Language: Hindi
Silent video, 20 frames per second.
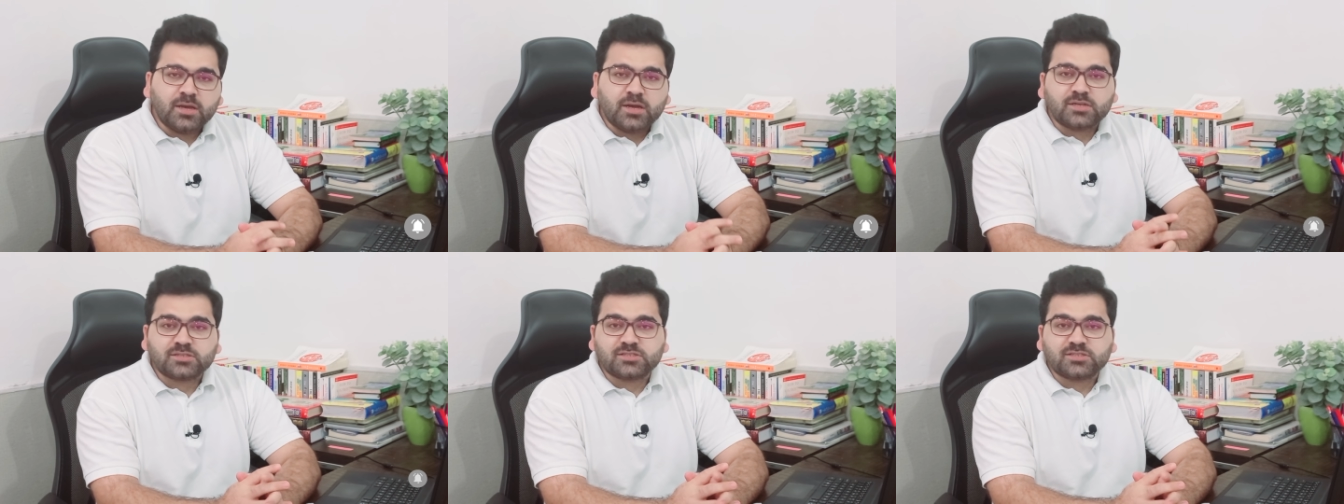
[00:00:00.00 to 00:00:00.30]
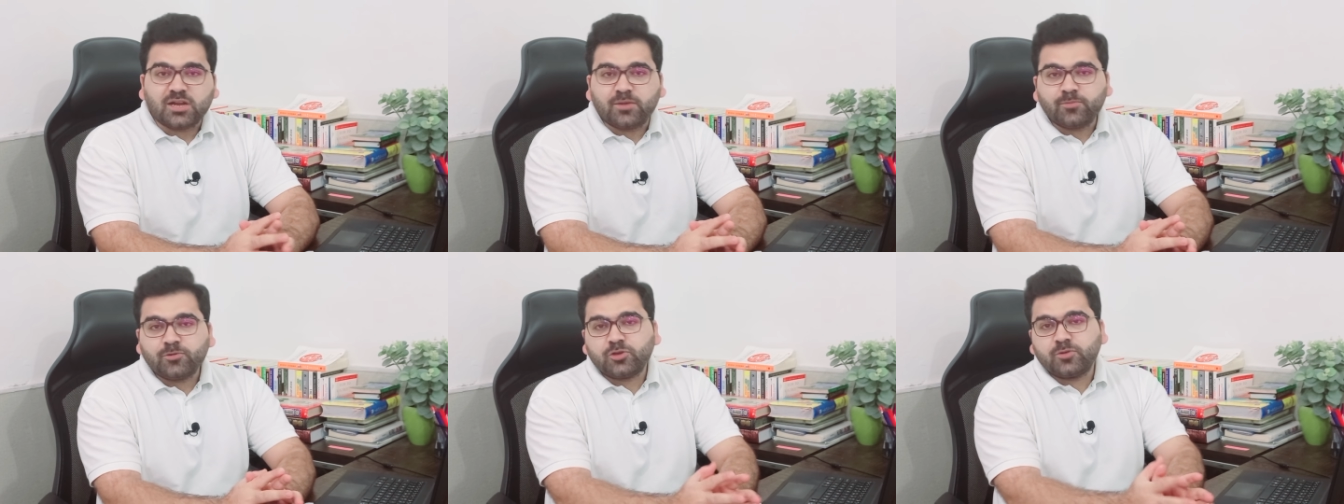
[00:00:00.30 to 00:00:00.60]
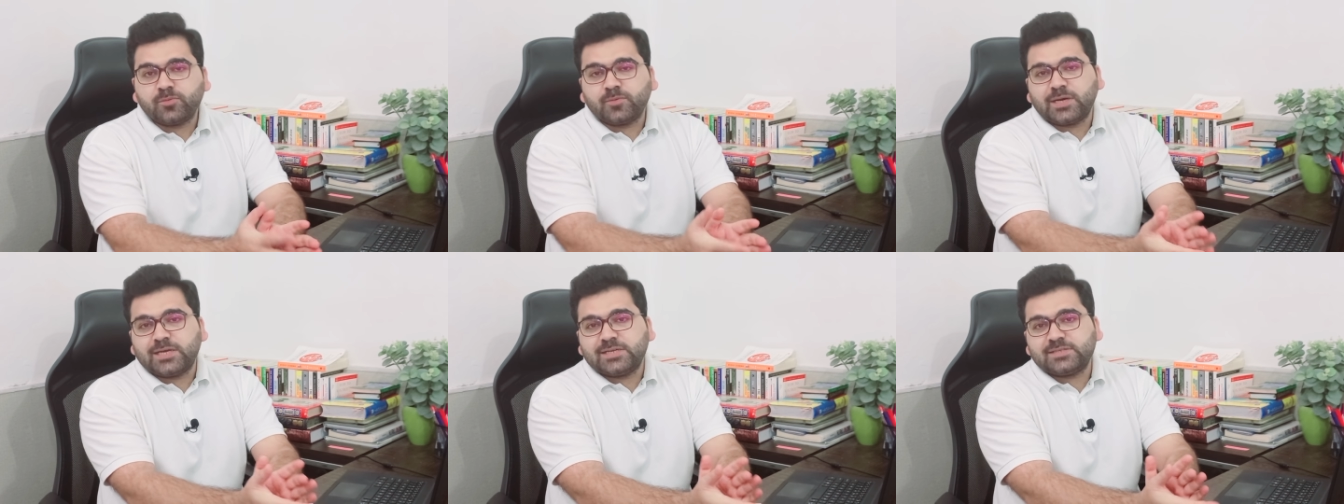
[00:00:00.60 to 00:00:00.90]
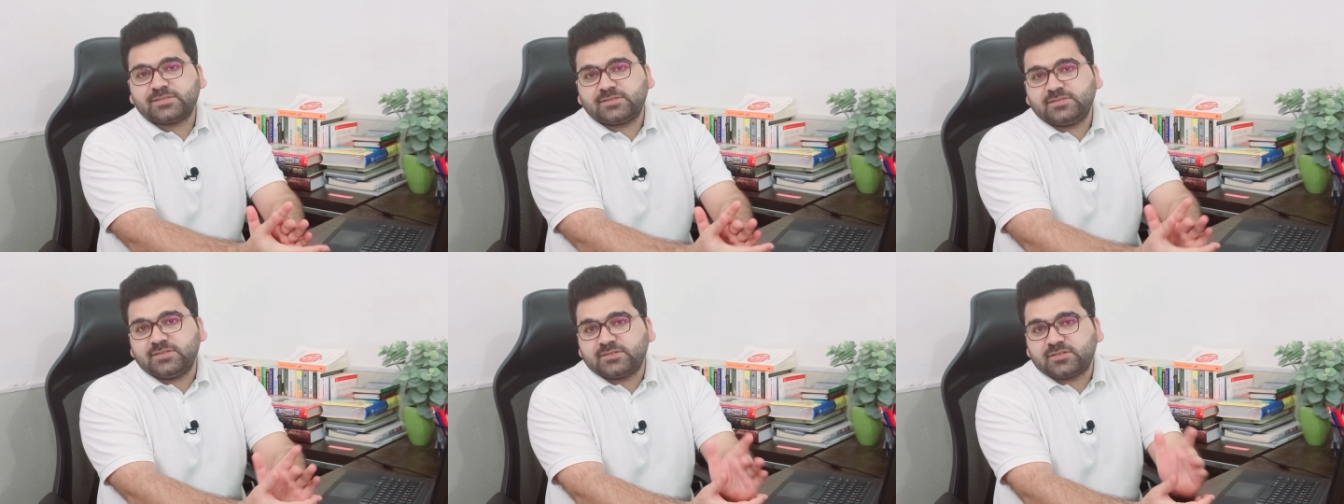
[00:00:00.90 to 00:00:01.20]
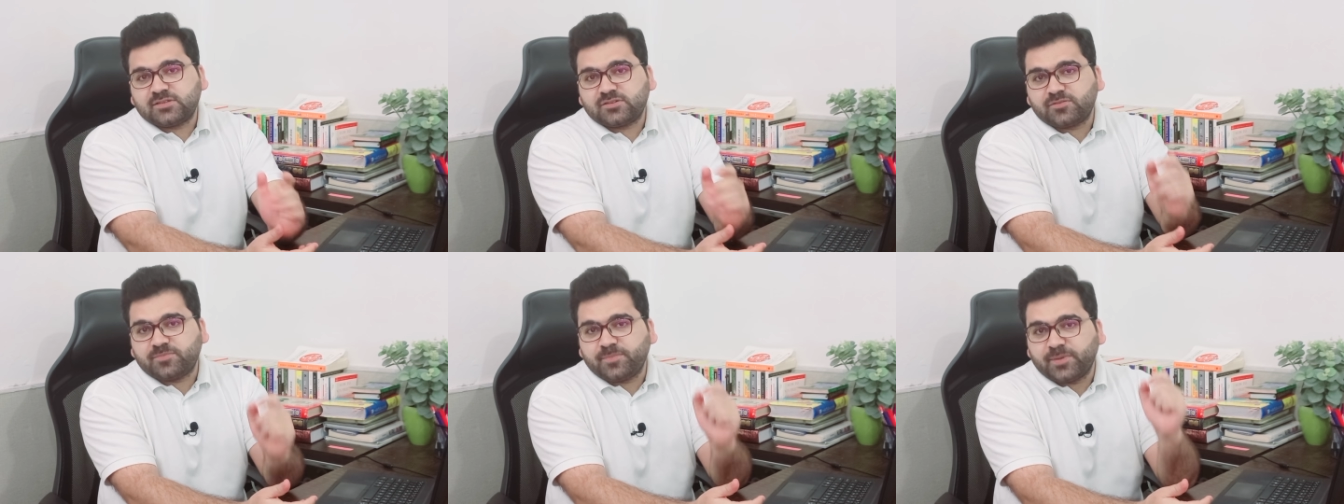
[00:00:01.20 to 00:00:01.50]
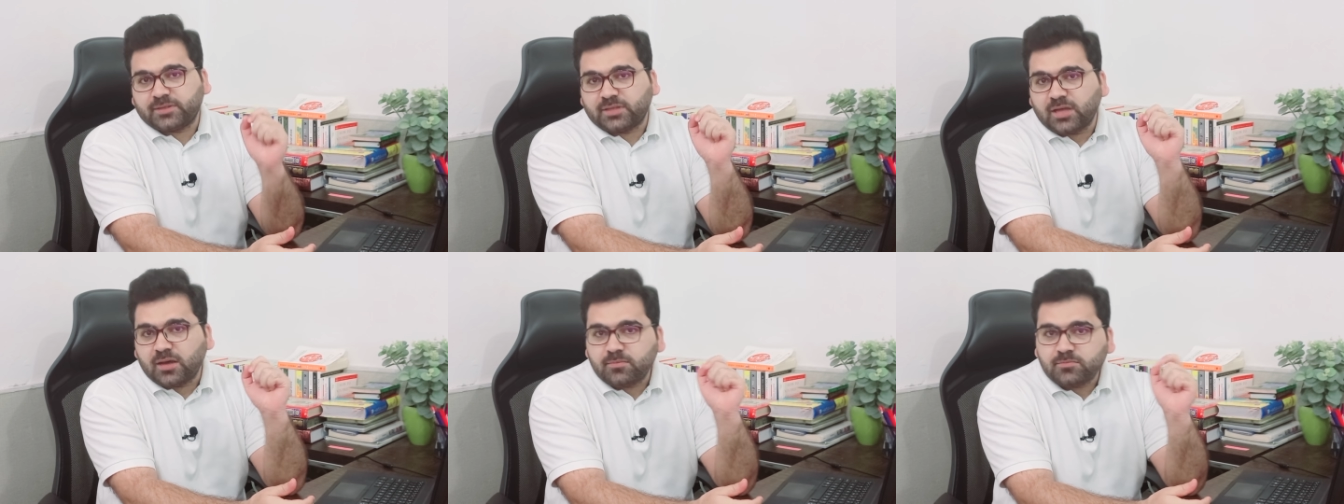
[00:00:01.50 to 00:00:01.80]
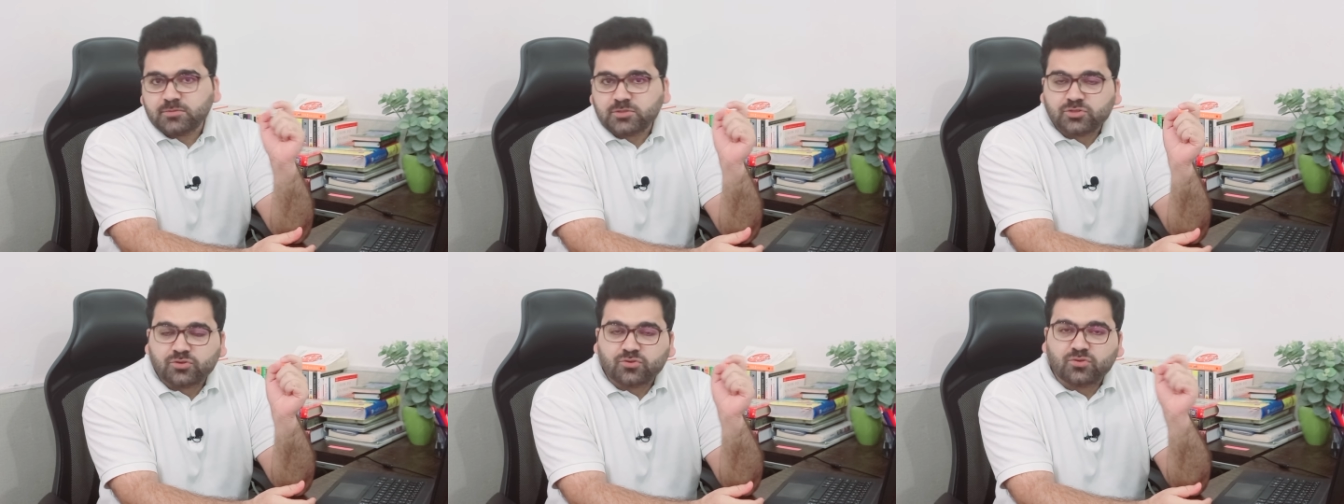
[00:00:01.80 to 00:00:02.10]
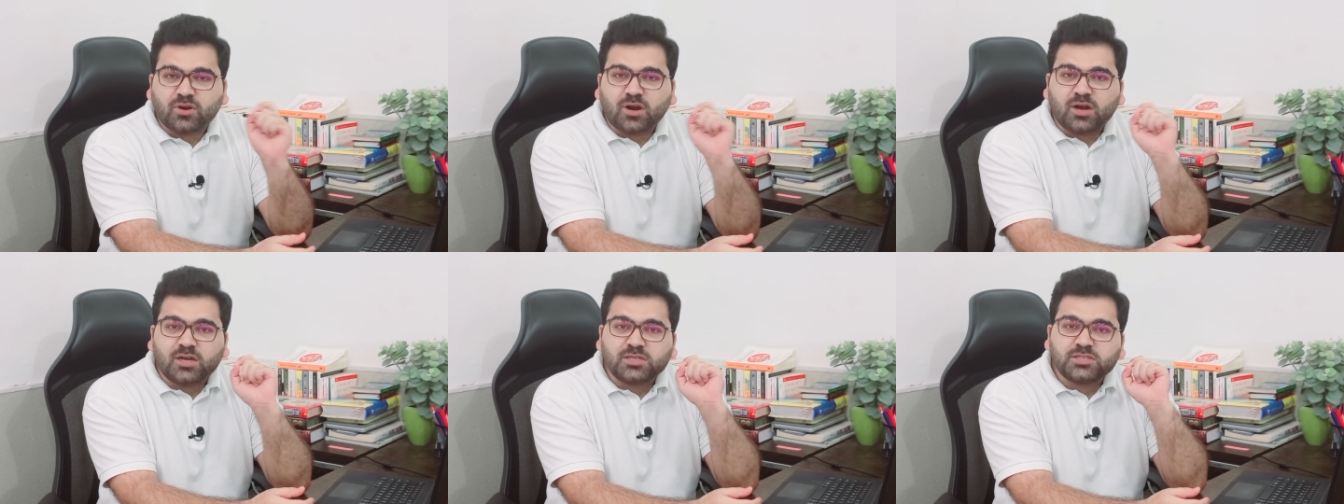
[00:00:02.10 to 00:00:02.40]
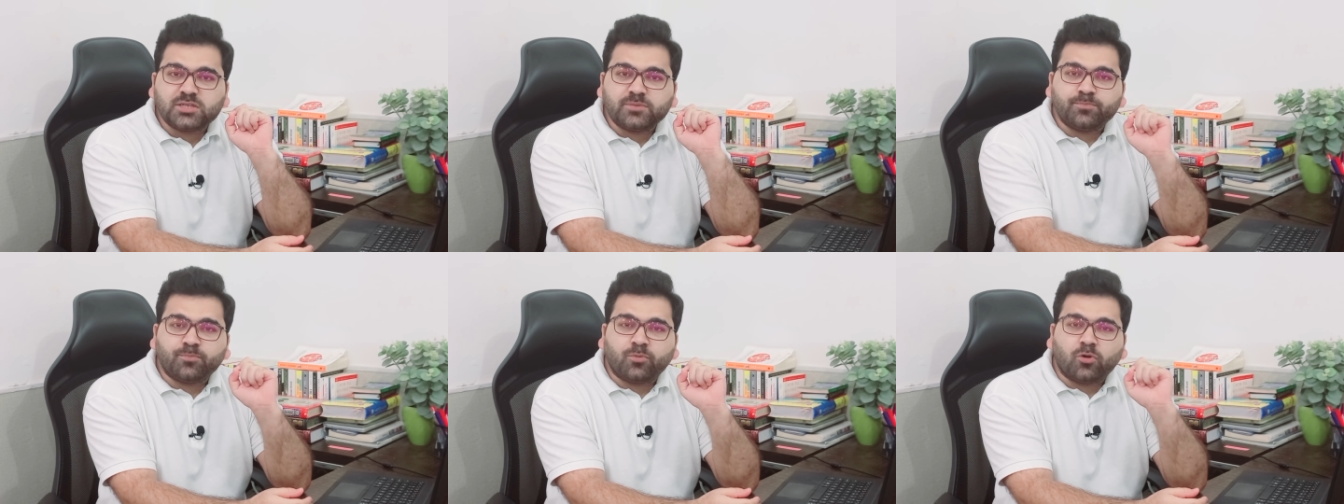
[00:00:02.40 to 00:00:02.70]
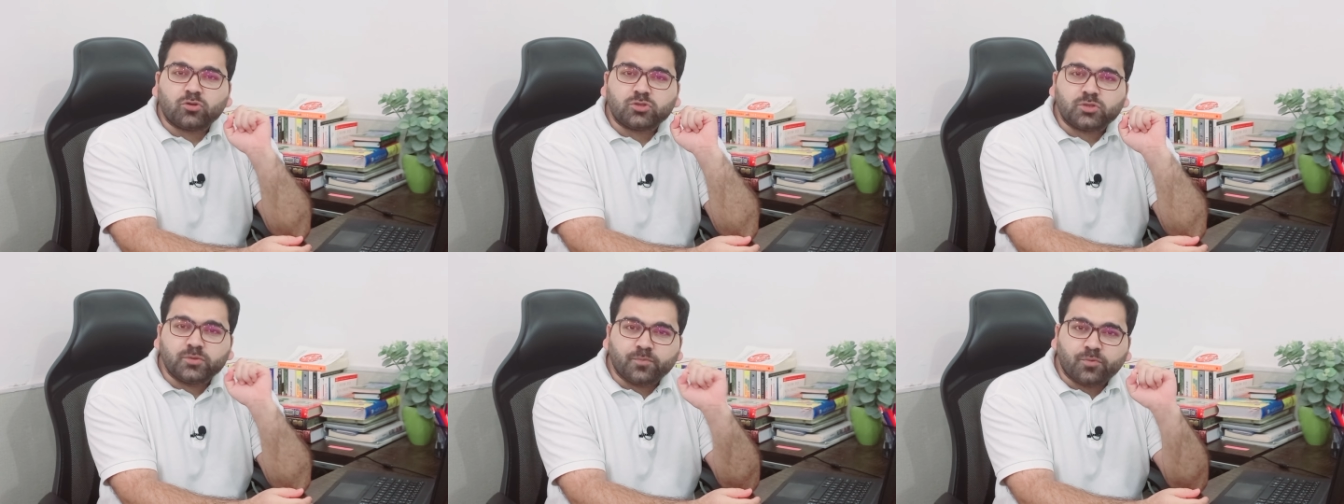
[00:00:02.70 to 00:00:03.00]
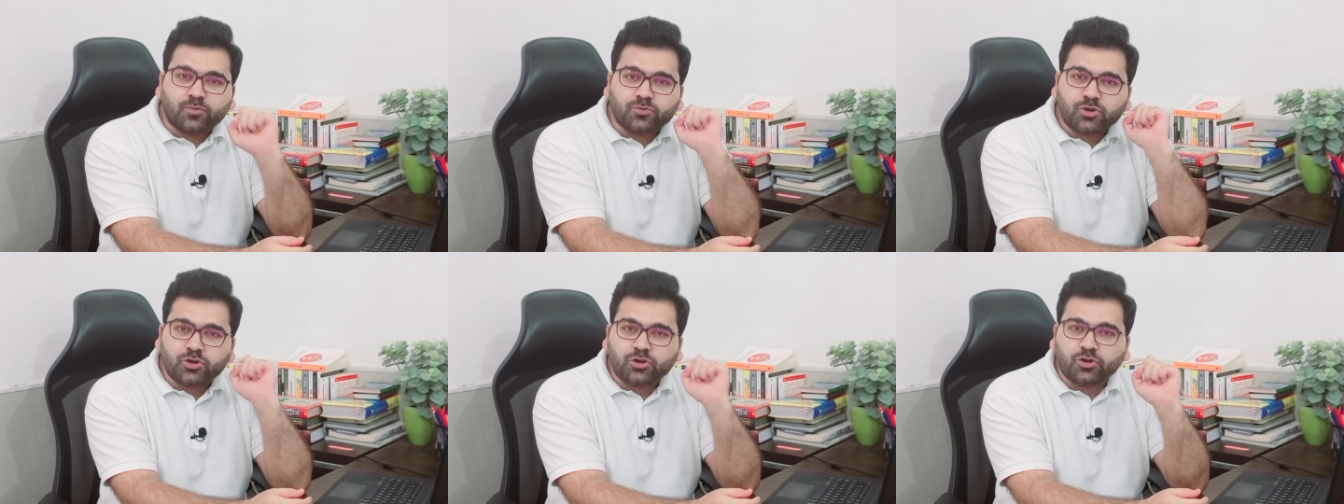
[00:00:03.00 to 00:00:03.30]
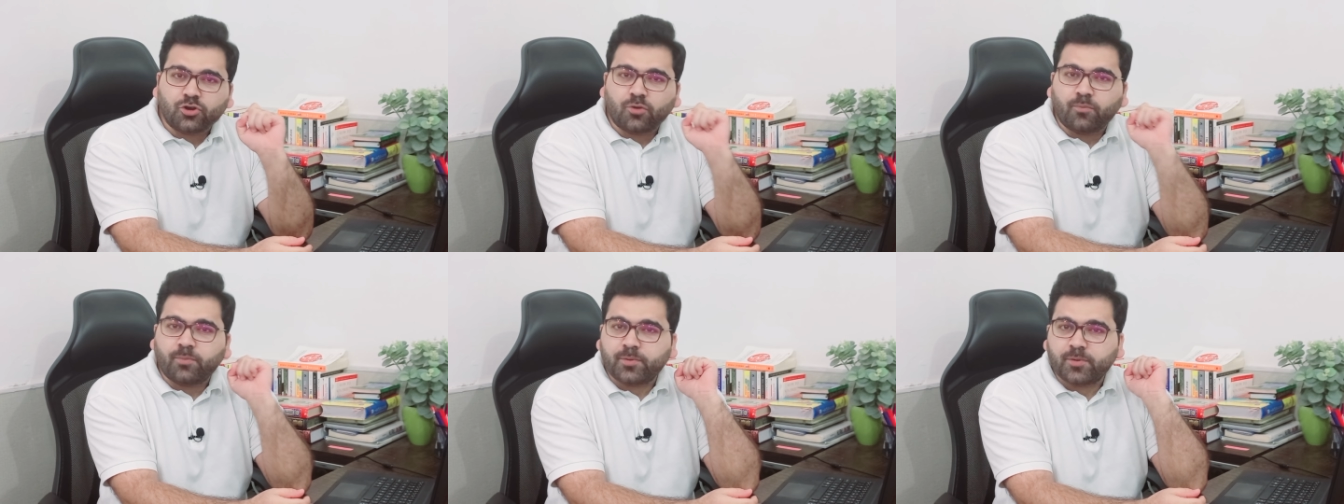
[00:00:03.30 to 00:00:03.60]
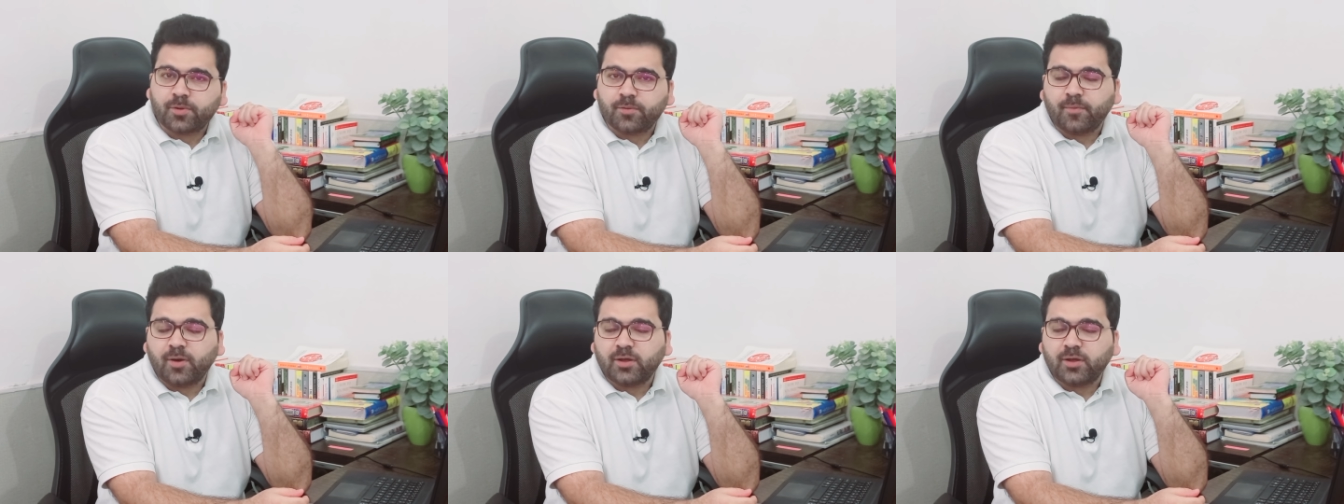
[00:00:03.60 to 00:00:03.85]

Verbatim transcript: अस्सलाम वालेकुम गाइस दिस इज़ महताब मंजर और आज हम बहुत इंपॉर्टेंट टॉपिक पर